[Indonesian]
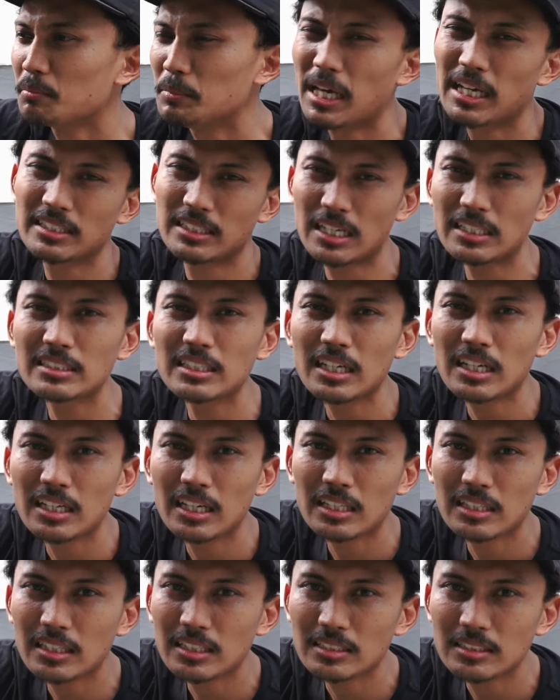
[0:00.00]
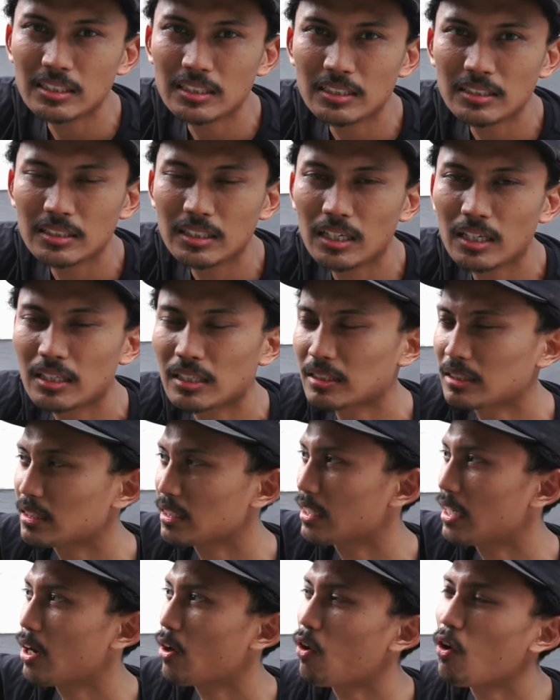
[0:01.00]
biasa aja kelihatannya nggak
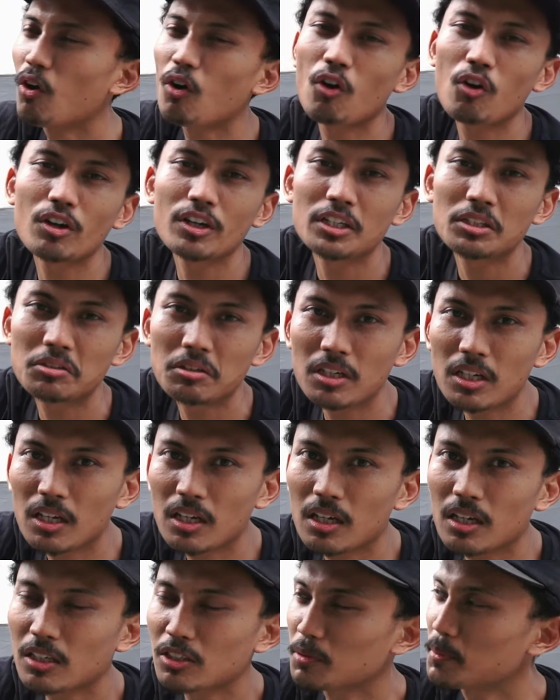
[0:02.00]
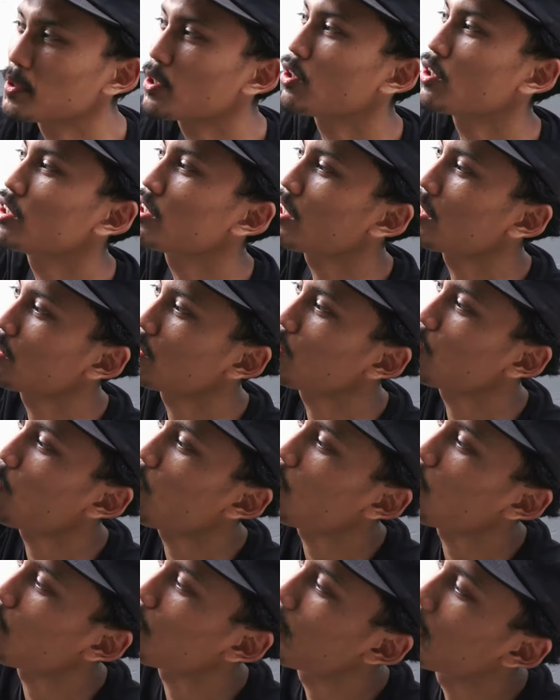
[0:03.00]
nggak kokoh gitulah cuman kalau ini kelihatannya
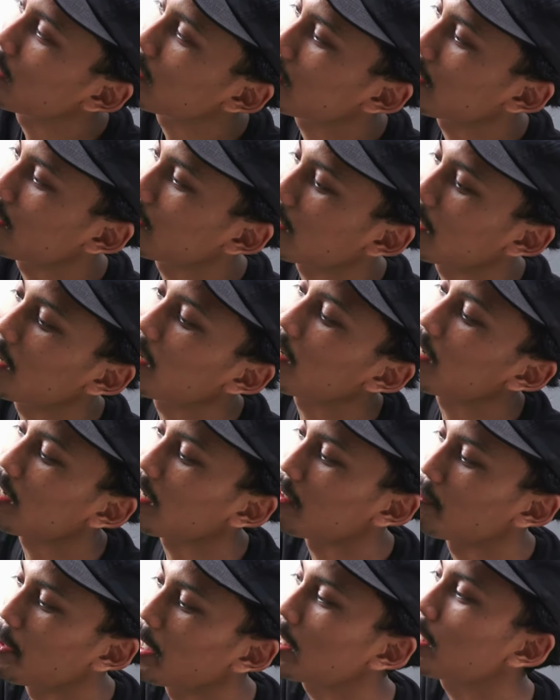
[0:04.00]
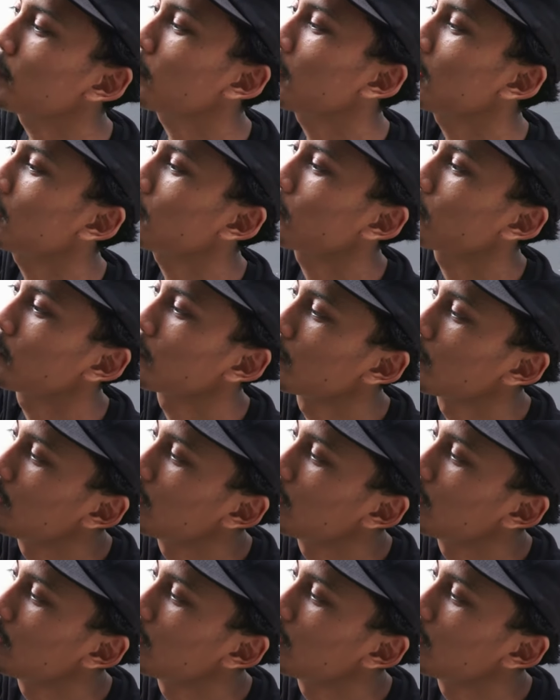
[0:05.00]
kokoh banget kayak teker, mantep mantep